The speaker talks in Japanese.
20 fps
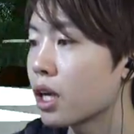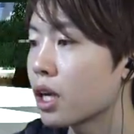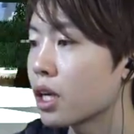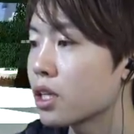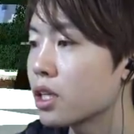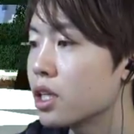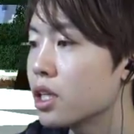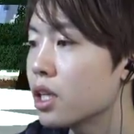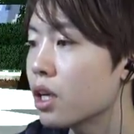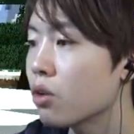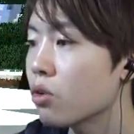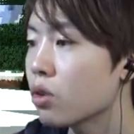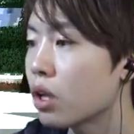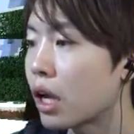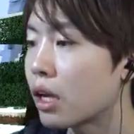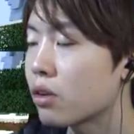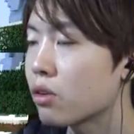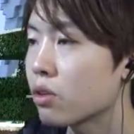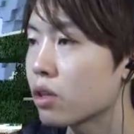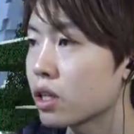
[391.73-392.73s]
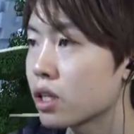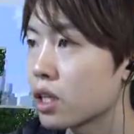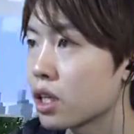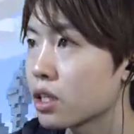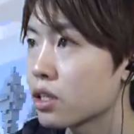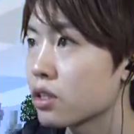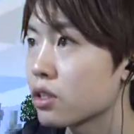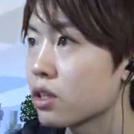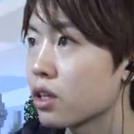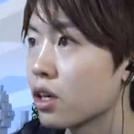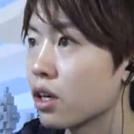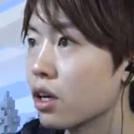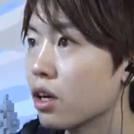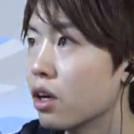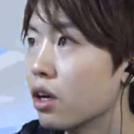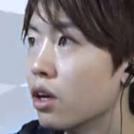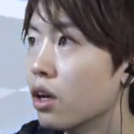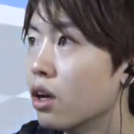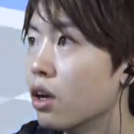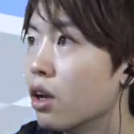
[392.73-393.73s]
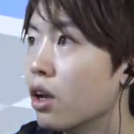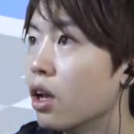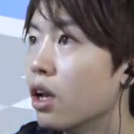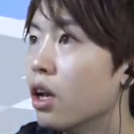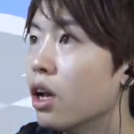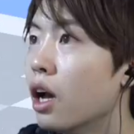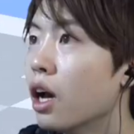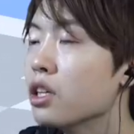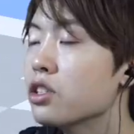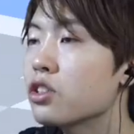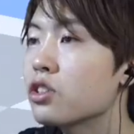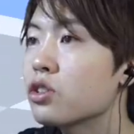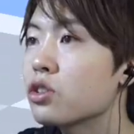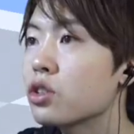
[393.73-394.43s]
なんか聞いたことあるような気がする。え、